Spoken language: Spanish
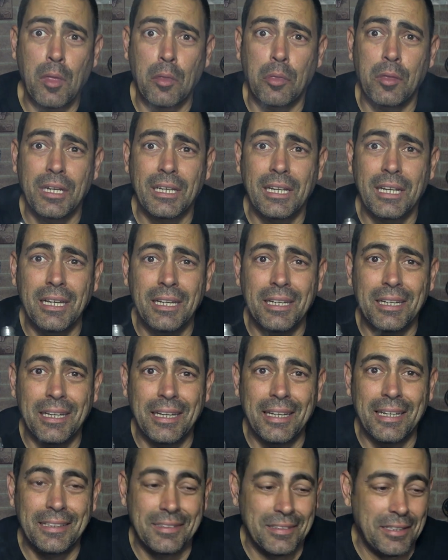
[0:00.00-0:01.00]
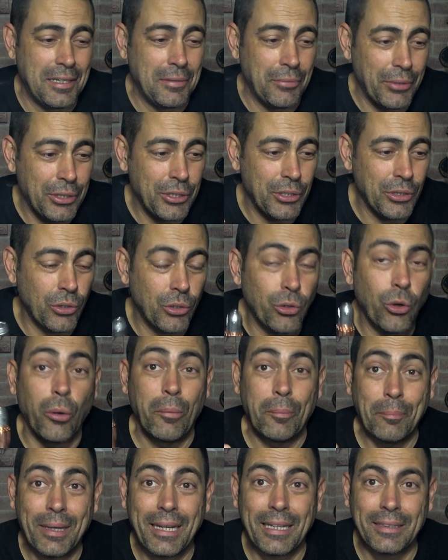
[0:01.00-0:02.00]
de cerca este vídeo
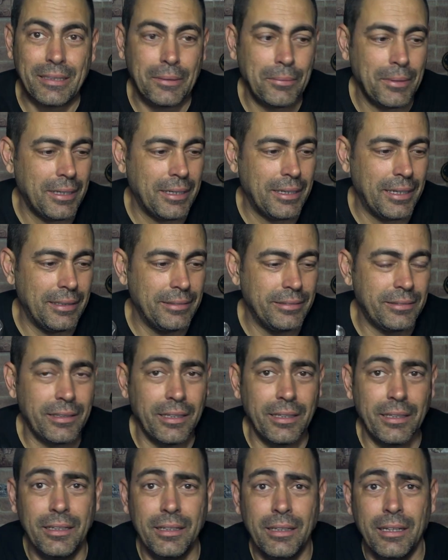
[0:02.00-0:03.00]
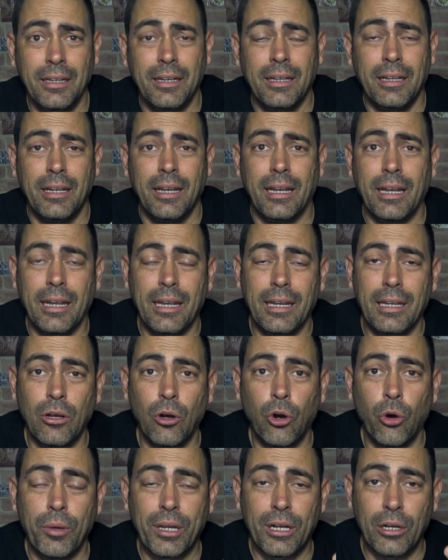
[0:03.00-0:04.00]
comparativa entre el
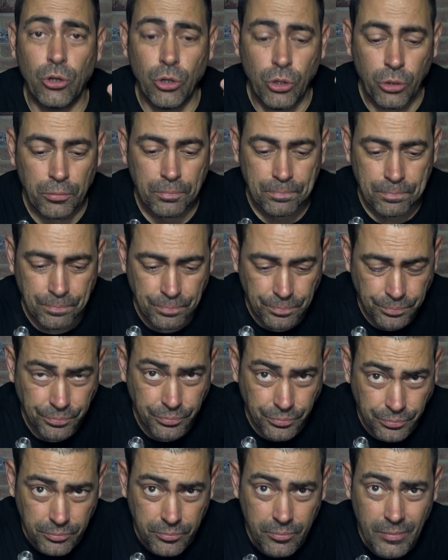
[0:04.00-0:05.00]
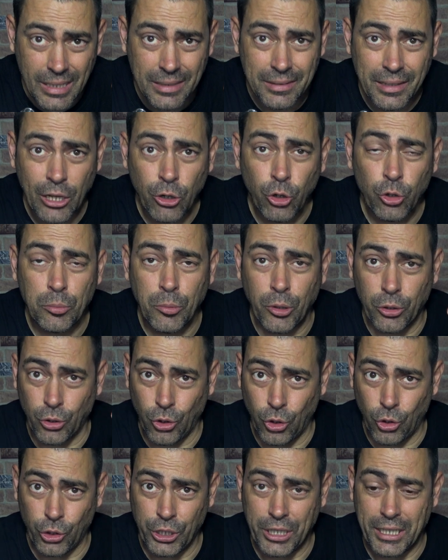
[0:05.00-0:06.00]
Overlord de Godmod
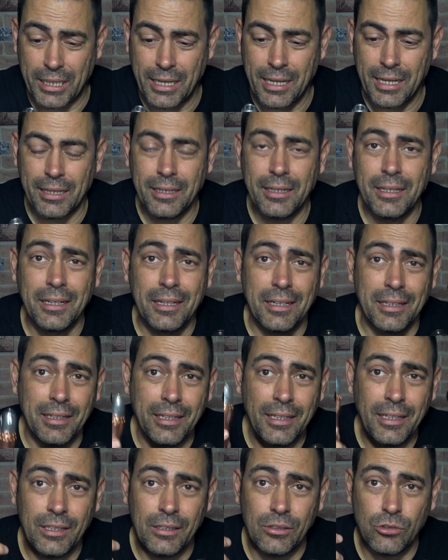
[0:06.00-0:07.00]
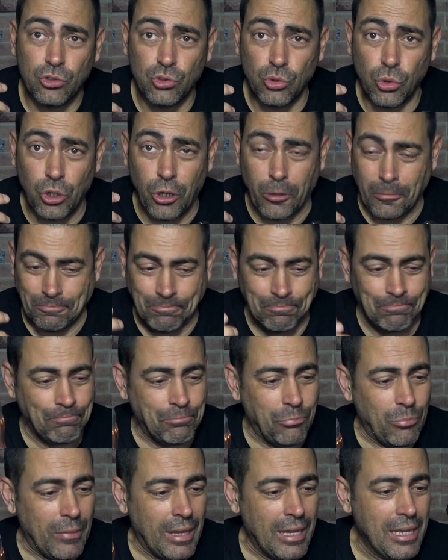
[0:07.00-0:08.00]
original y su clon.
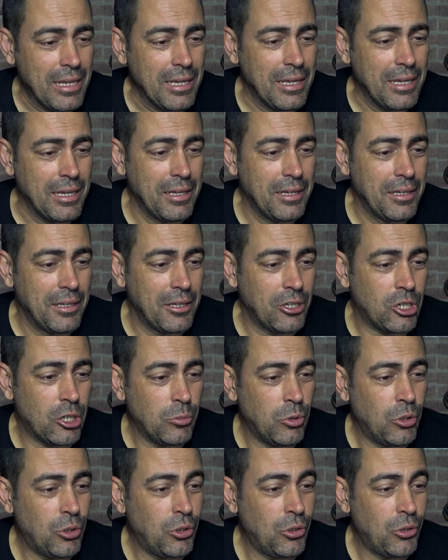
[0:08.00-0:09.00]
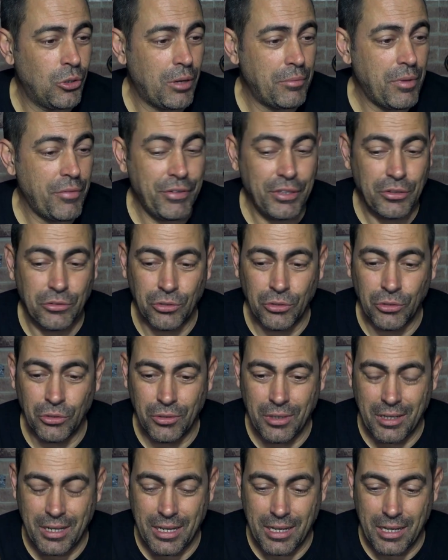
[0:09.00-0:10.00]
Como habéis
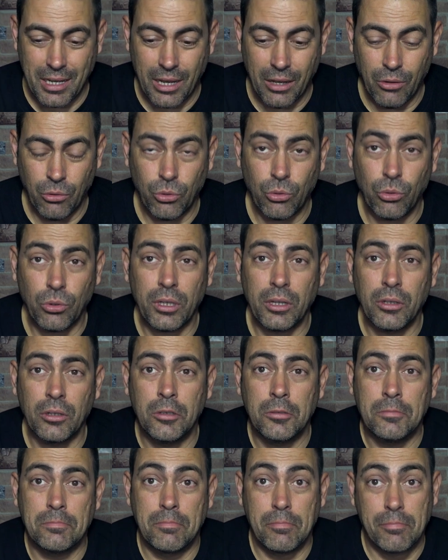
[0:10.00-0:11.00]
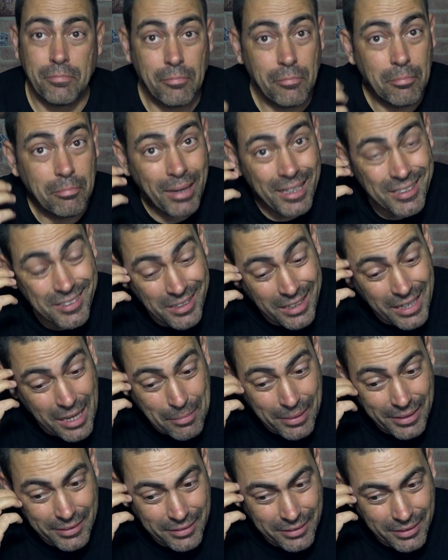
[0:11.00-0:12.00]
visto, ha ocurrido
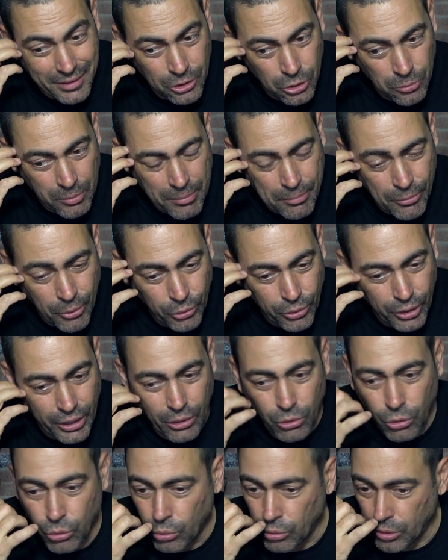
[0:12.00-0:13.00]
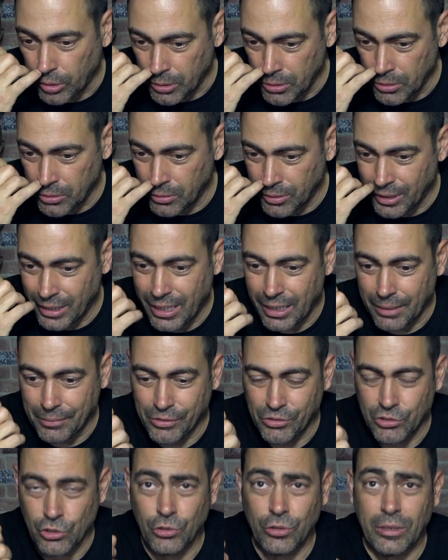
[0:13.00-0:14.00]
básicamente lo mismo que ocurrió en la
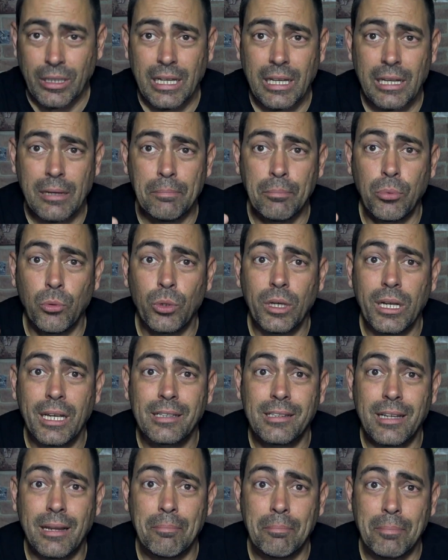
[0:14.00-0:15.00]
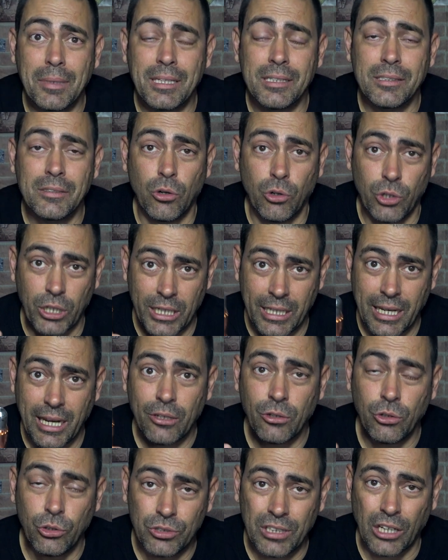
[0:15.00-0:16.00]
revisión del Purge Slam Piece
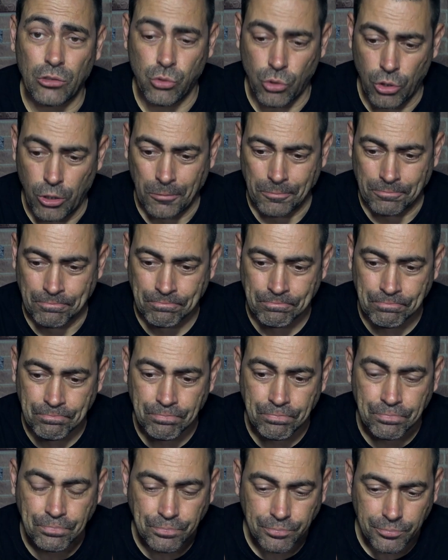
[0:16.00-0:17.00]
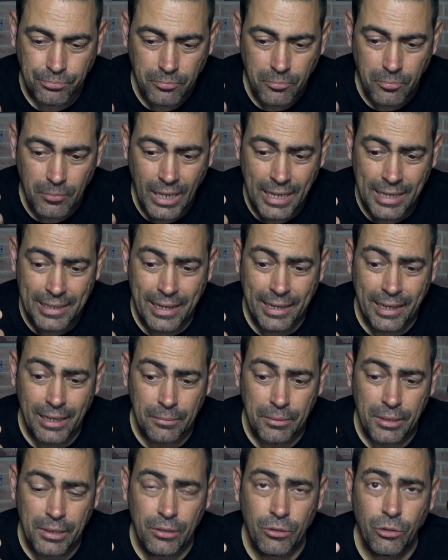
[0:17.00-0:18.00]
original contra su clon. En aquel
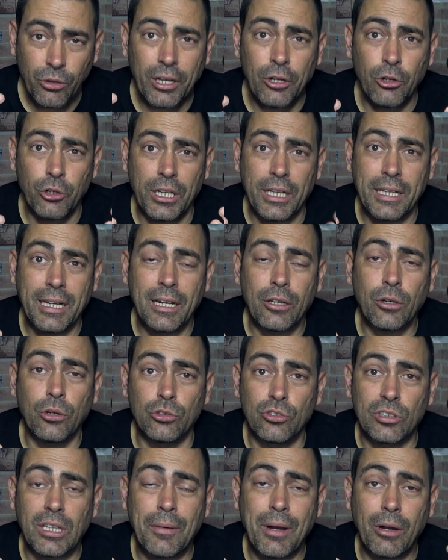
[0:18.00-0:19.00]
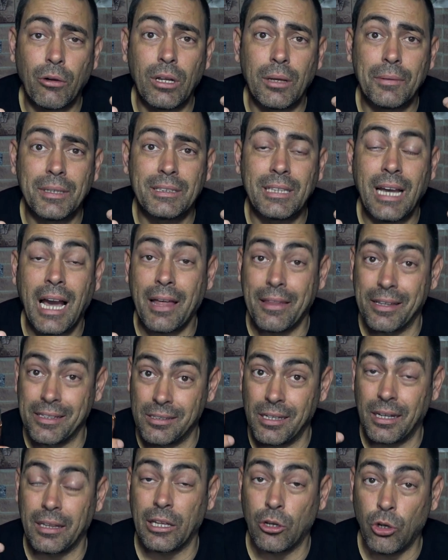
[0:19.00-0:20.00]
vídeo el original contaba con la ventaja de
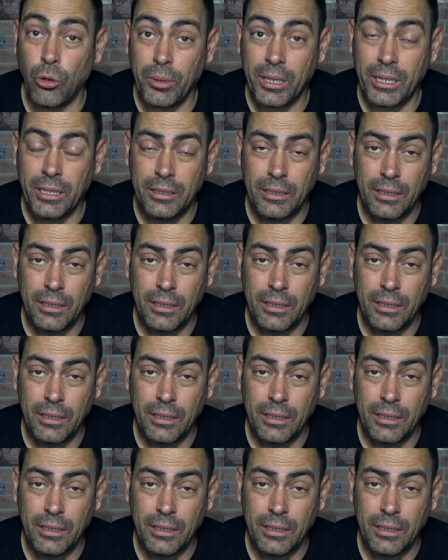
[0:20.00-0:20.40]
ser de cobre